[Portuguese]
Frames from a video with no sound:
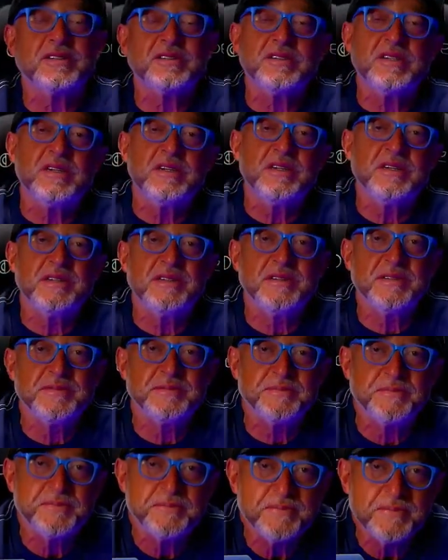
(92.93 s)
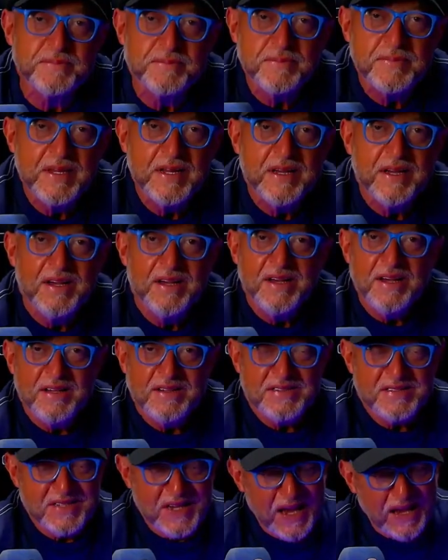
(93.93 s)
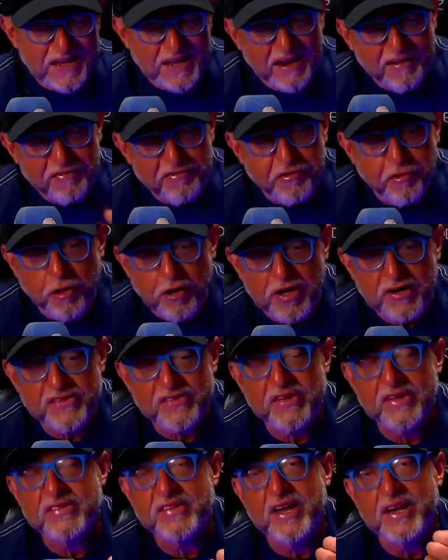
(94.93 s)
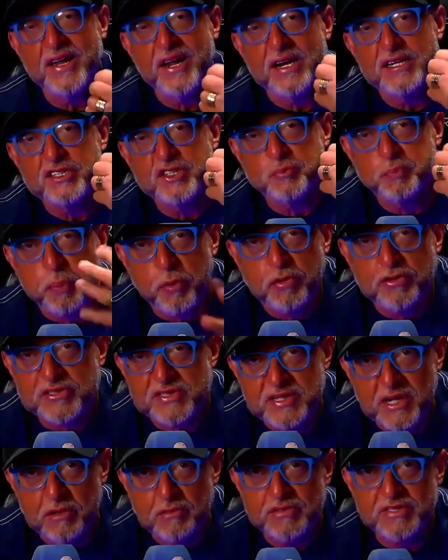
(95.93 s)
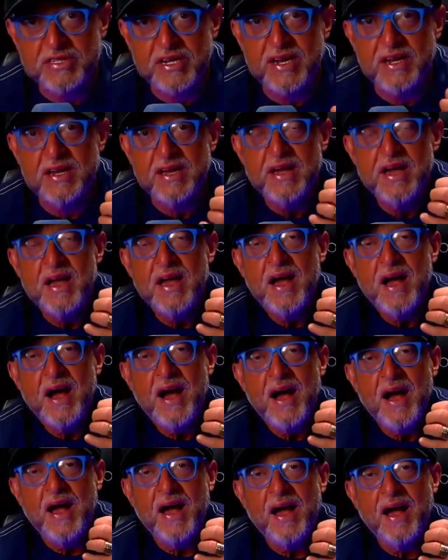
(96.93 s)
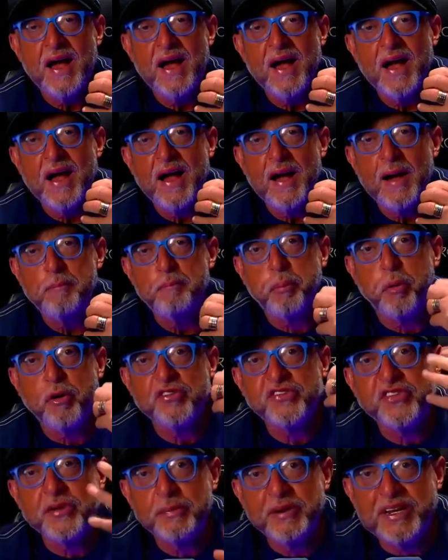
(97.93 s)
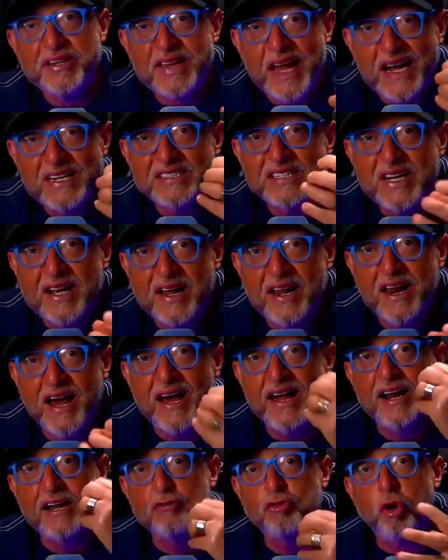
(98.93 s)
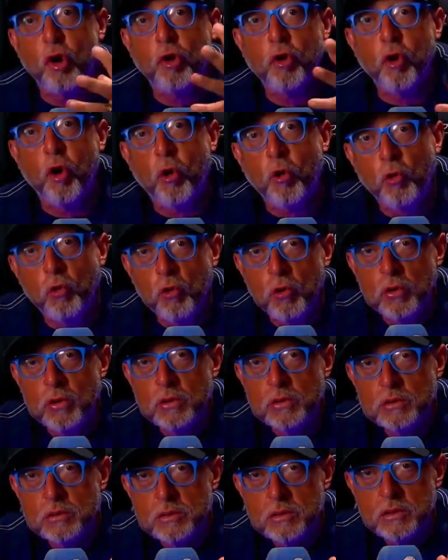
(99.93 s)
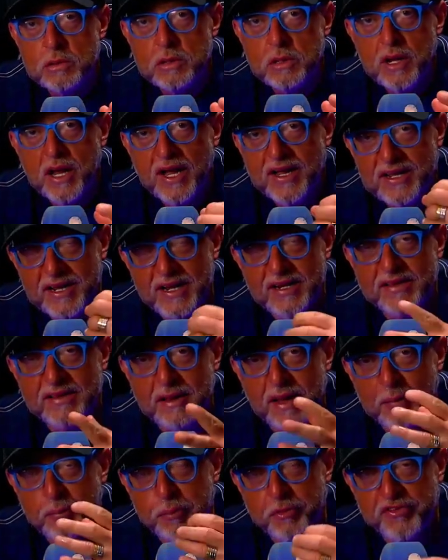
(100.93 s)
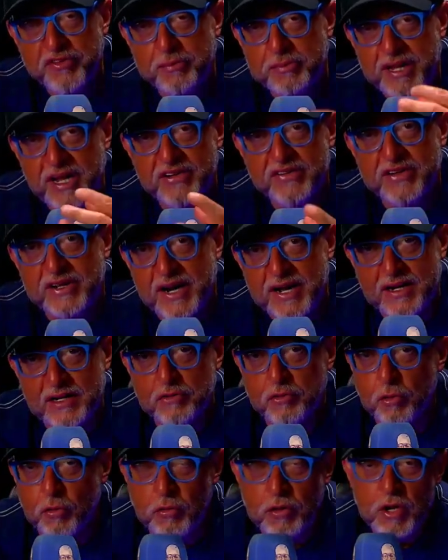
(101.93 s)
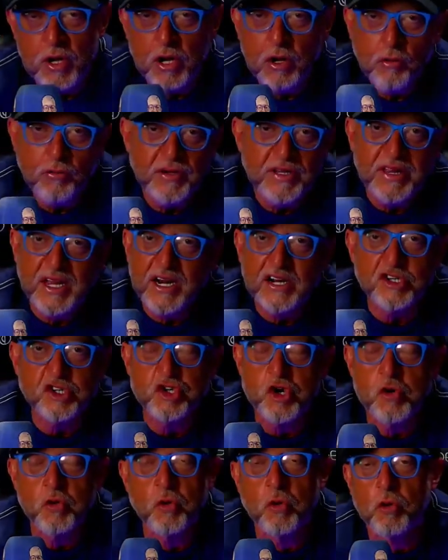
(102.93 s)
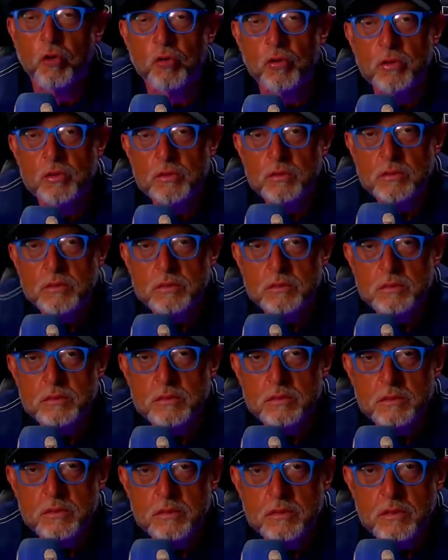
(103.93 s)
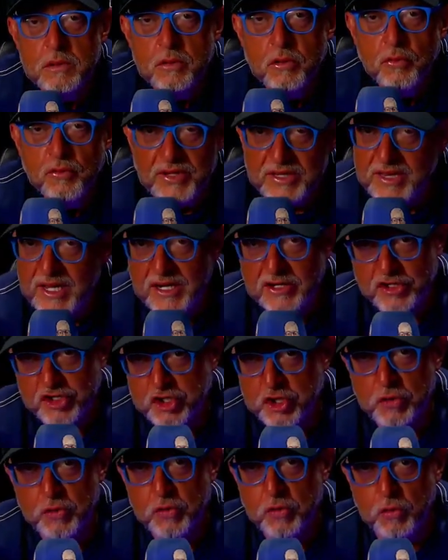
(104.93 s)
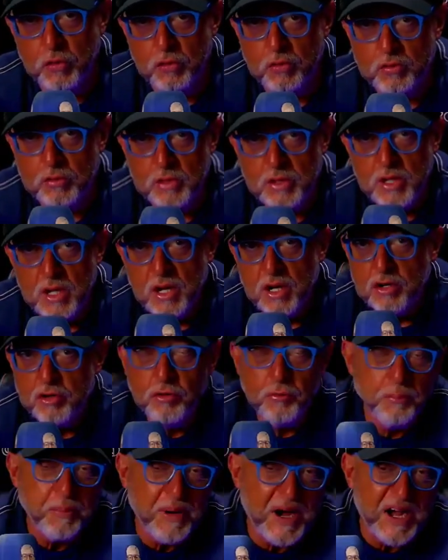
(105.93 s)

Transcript: assim, sem aquela força, sem aquela explosão, sem a, a possibilidade clara do gol. A, a possibilidade clara do gol. O Inter achou um gol. O Inter achou um gol. Num